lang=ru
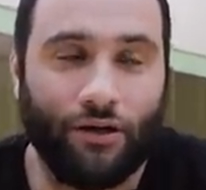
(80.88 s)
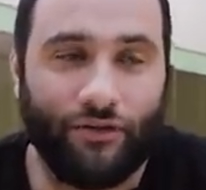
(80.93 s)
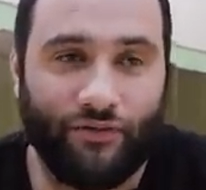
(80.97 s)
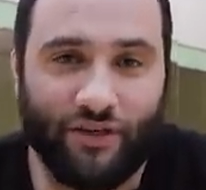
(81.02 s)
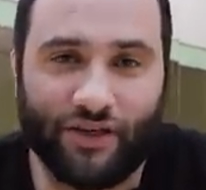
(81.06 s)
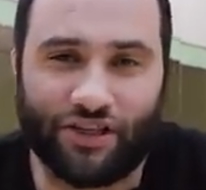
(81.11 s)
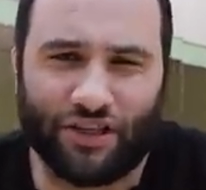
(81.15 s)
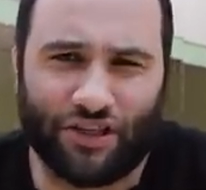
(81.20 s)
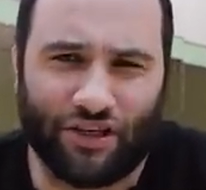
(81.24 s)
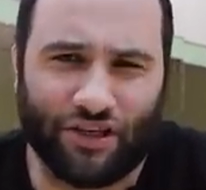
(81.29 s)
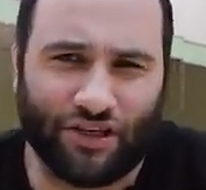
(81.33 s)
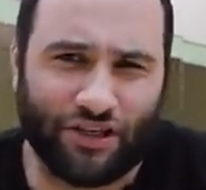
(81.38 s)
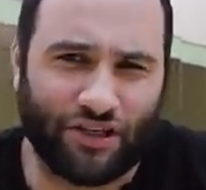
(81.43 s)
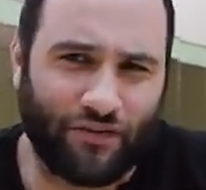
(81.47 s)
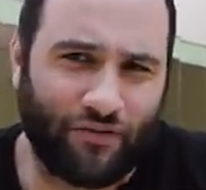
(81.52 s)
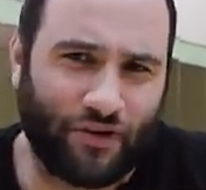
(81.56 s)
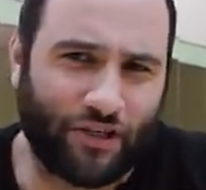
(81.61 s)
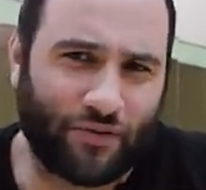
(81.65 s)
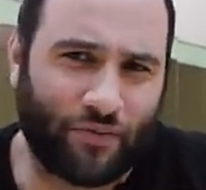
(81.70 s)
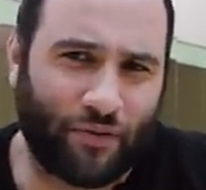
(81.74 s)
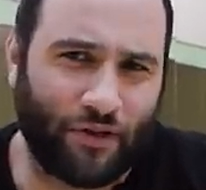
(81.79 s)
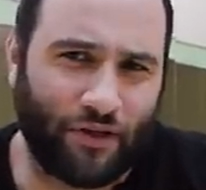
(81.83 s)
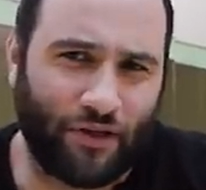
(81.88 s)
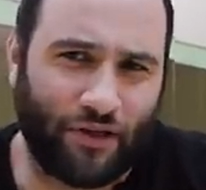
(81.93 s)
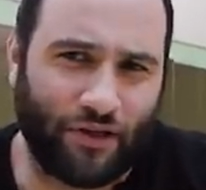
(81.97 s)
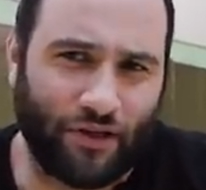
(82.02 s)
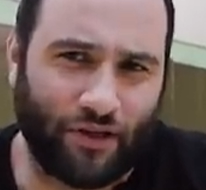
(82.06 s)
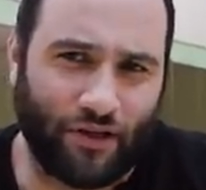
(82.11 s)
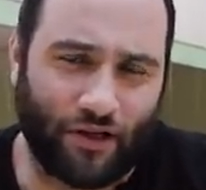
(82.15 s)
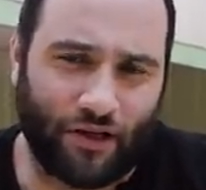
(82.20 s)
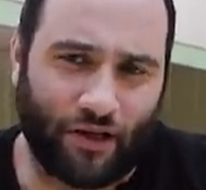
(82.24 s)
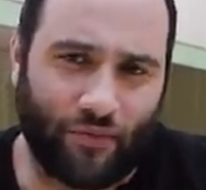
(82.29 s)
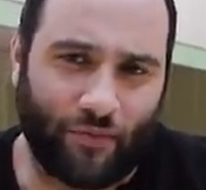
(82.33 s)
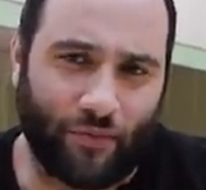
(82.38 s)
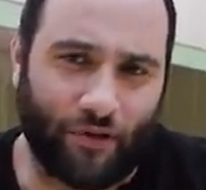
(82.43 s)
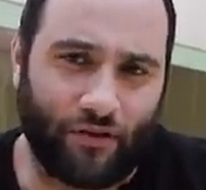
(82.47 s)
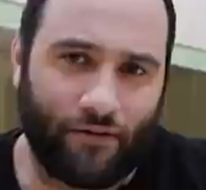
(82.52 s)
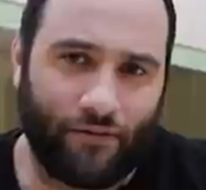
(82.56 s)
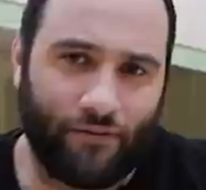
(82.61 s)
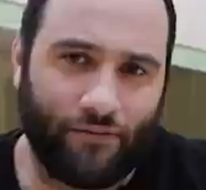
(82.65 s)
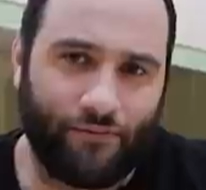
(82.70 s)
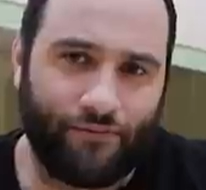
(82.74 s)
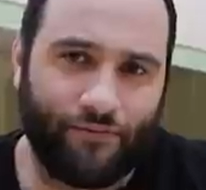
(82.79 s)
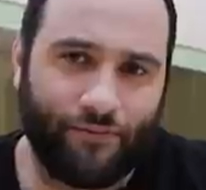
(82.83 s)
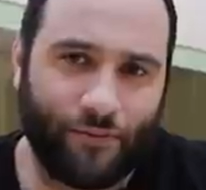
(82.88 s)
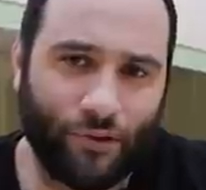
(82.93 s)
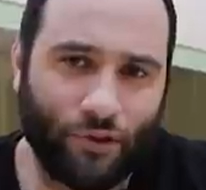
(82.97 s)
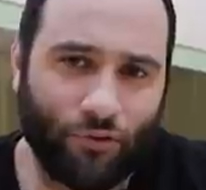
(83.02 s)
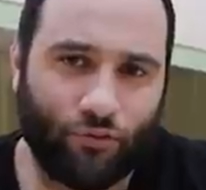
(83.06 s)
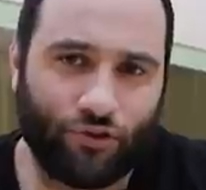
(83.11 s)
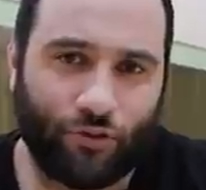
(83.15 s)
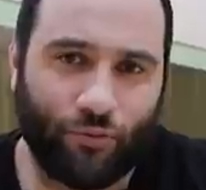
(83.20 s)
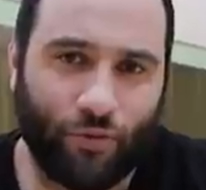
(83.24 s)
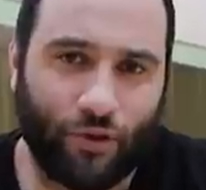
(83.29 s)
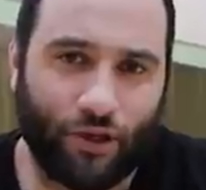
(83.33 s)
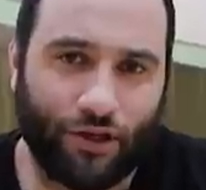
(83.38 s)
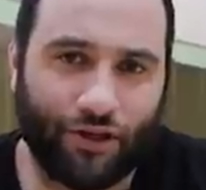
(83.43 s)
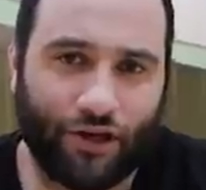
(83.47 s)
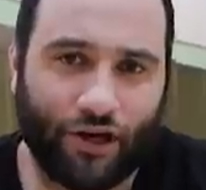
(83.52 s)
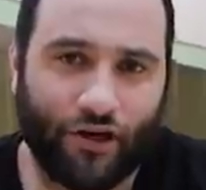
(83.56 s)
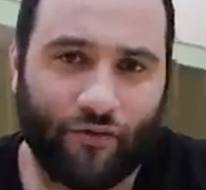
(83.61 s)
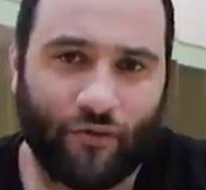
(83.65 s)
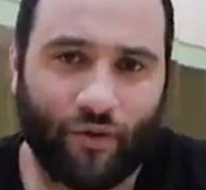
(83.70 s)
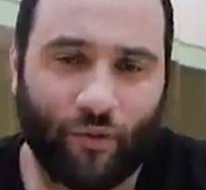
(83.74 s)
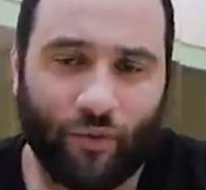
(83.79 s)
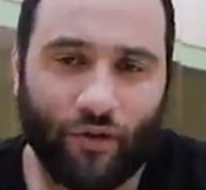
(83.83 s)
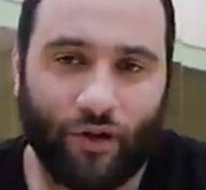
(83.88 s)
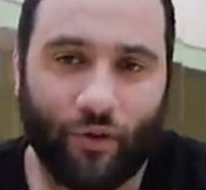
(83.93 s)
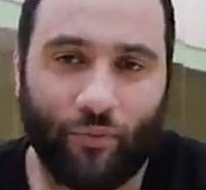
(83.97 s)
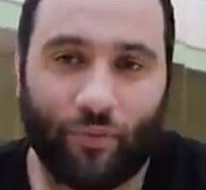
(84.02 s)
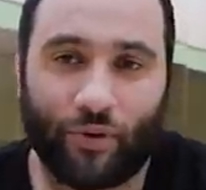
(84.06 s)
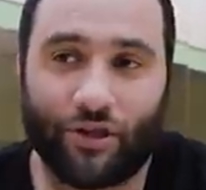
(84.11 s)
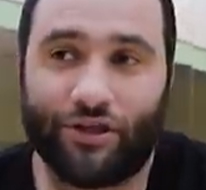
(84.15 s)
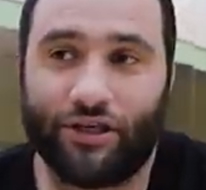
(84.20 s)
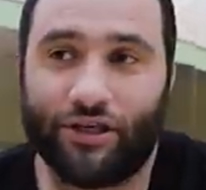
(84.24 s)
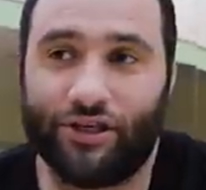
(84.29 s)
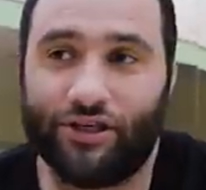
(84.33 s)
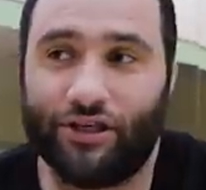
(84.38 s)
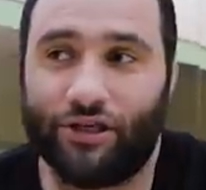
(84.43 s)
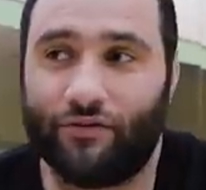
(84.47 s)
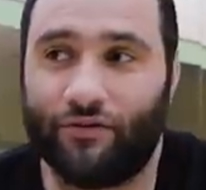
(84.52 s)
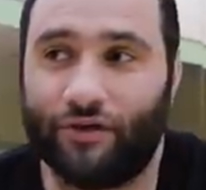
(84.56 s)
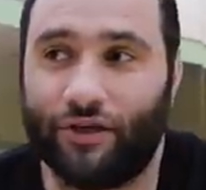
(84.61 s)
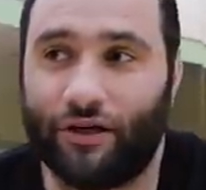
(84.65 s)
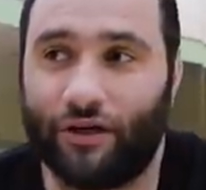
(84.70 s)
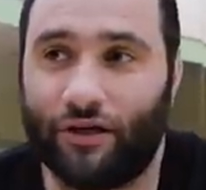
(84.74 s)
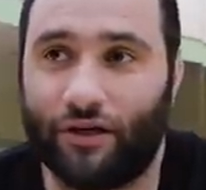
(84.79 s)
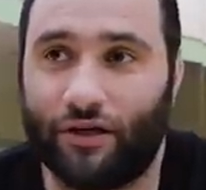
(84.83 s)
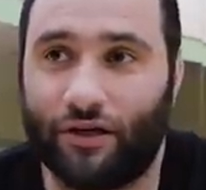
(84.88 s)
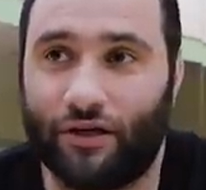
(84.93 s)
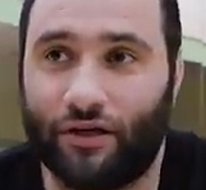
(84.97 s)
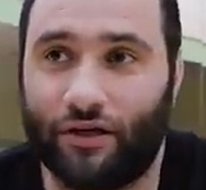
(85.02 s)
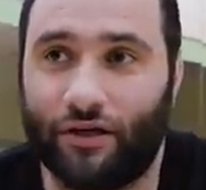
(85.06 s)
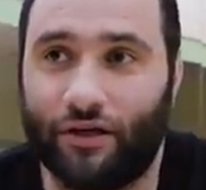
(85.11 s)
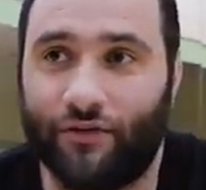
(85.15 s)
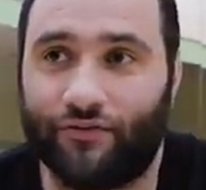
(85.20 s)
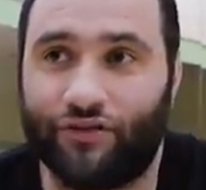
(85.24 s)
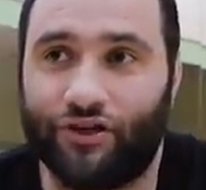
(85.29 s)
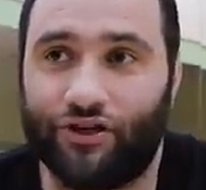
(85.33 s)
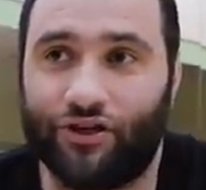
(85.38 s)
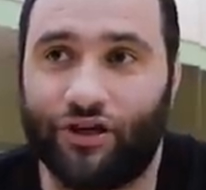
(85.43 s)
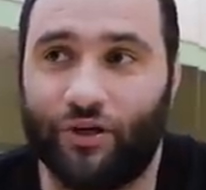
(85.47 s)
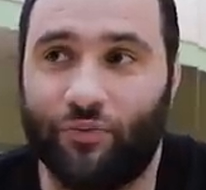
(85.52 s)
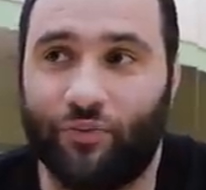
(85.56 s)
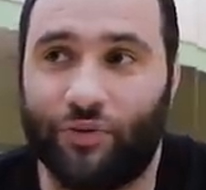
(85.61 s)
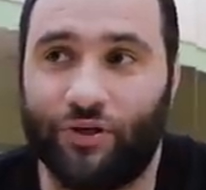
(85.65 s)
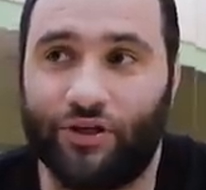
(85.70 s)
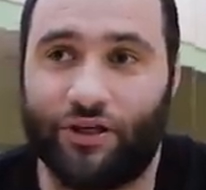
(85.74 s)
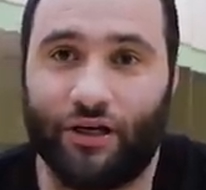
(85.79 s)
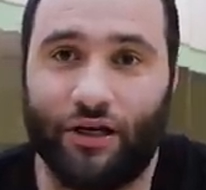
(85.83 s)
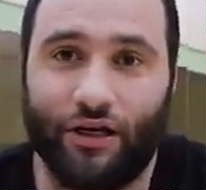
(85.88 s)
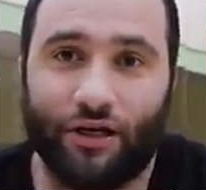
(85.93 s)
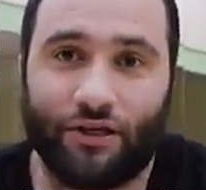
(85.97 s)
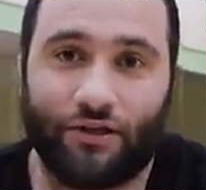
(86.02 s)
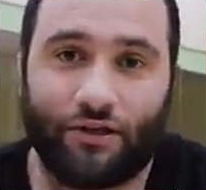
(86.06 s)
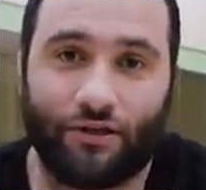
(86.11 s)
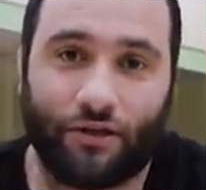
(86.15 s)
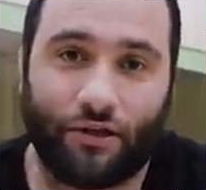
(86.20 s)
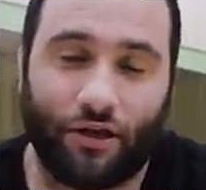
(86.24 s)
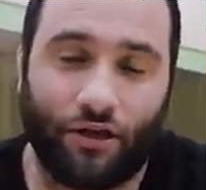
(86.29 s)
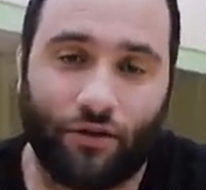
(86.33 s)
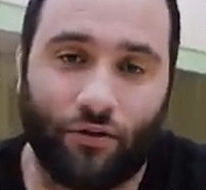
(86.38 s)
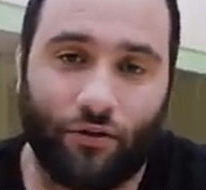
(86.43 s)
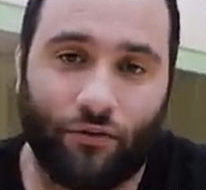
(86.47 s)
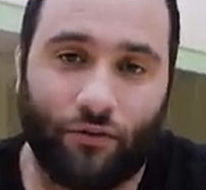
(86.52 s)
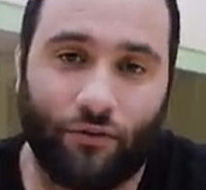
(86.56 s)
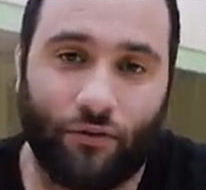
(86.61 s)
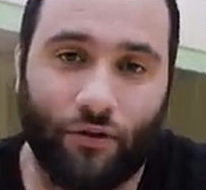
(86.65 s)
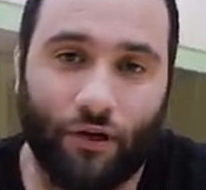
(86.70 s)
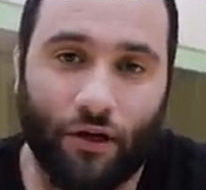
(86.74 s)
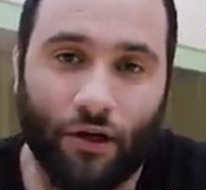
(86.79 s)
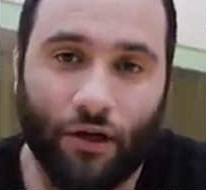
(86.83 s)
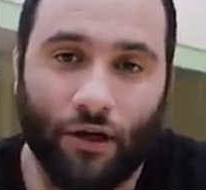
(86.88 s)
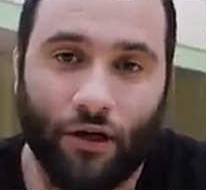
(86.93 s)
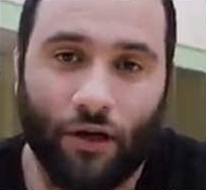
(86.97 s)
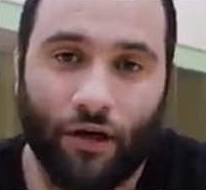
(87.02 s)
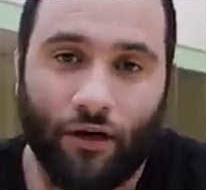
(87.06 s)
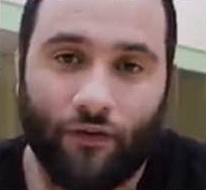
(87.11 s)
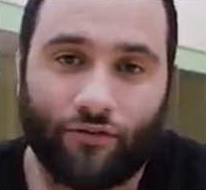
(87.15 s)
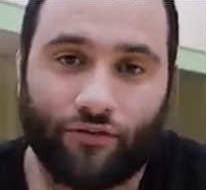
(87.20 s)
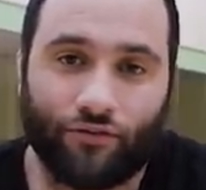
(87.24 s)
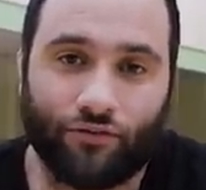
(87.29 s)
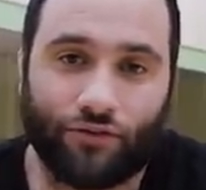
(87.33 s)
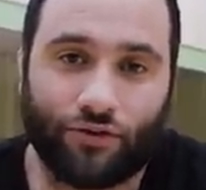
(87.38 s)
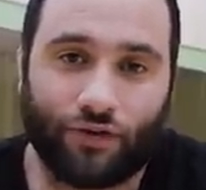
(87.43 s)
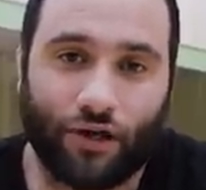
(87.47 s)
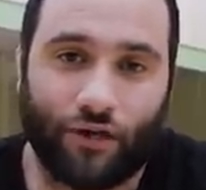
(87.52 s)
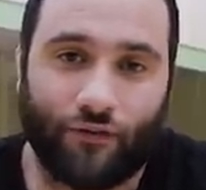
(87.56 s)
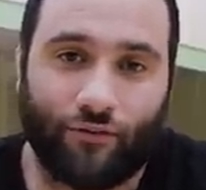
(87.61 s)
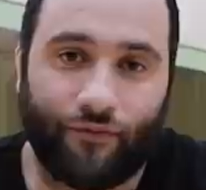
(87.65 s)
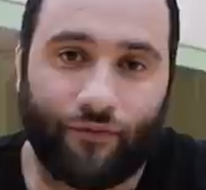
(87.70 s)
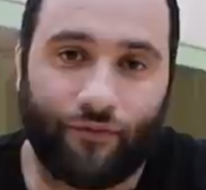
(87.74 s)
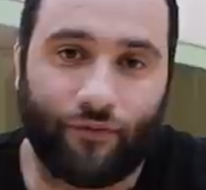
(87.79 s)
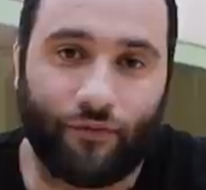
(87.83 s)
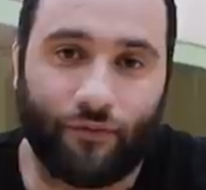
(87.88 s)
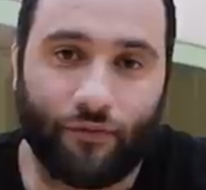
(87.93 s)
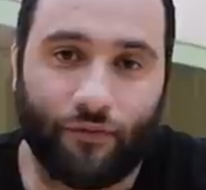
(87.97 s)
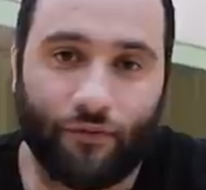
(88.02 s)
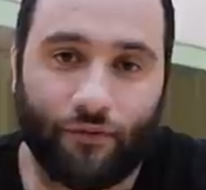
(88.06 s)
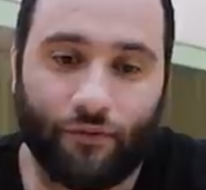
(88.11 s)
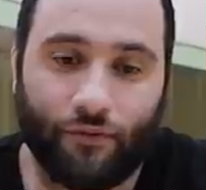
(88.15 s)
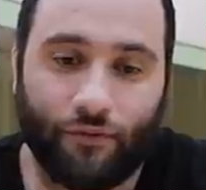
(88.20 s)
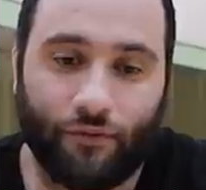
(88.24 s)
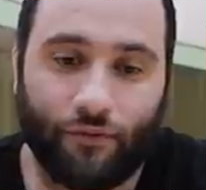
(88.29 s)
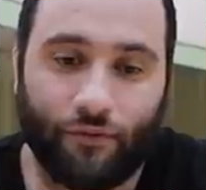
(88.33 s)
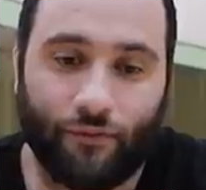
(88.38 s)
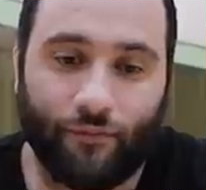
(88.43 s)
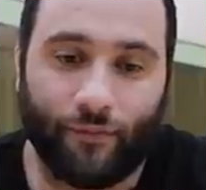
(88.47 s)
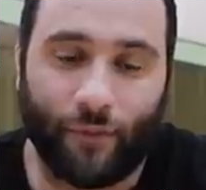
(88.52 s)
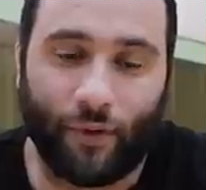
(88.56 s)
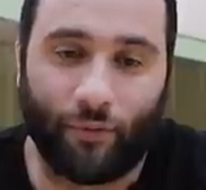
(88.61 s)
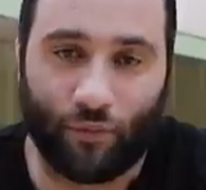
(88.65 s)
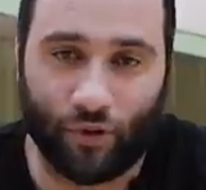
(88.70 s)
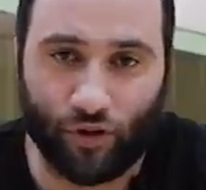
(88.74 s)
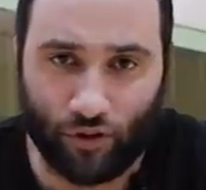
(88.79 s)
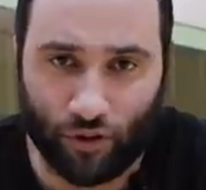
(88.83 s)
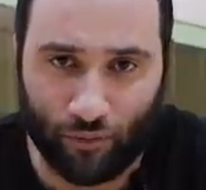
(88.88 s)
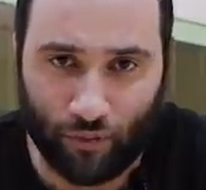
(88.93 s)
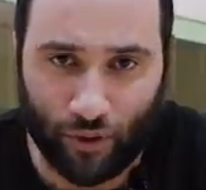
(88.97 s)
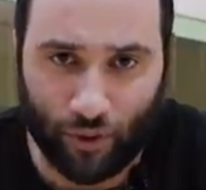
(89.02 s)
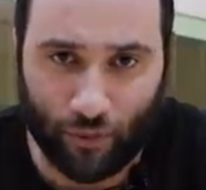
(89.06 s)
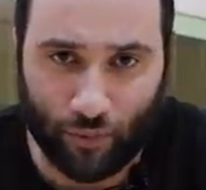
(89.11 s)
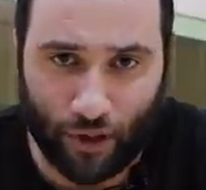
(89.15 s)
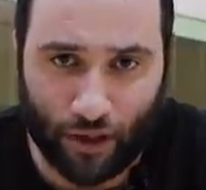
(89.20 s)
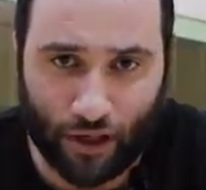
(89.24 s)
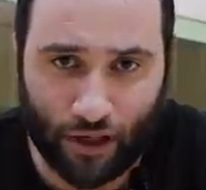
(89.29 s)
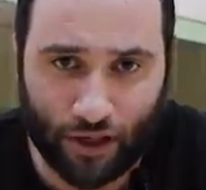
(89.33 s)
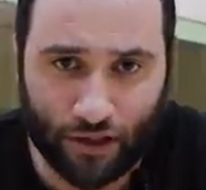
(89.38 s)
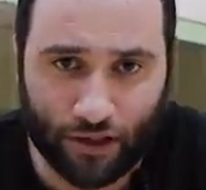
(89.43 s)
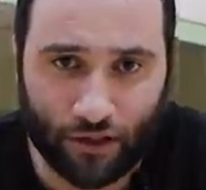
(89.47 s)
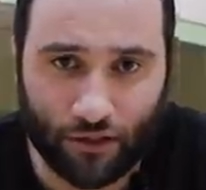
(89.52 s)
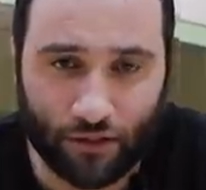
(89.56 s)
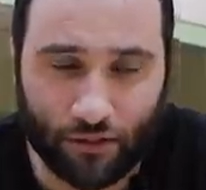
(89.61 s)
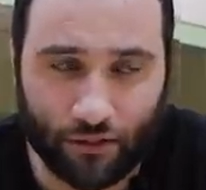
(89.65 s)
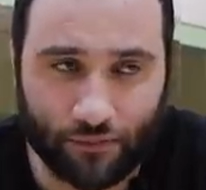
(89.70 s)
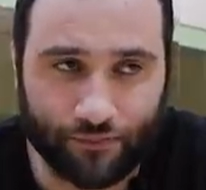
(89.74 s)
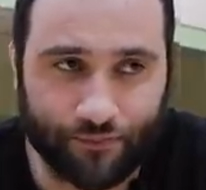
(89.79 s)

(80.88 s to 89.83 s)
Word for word: 232,5 килограмма. Ну, уже была травма, было протезирование. Я в течение пяти лет колол в сустав э, определенный препарат.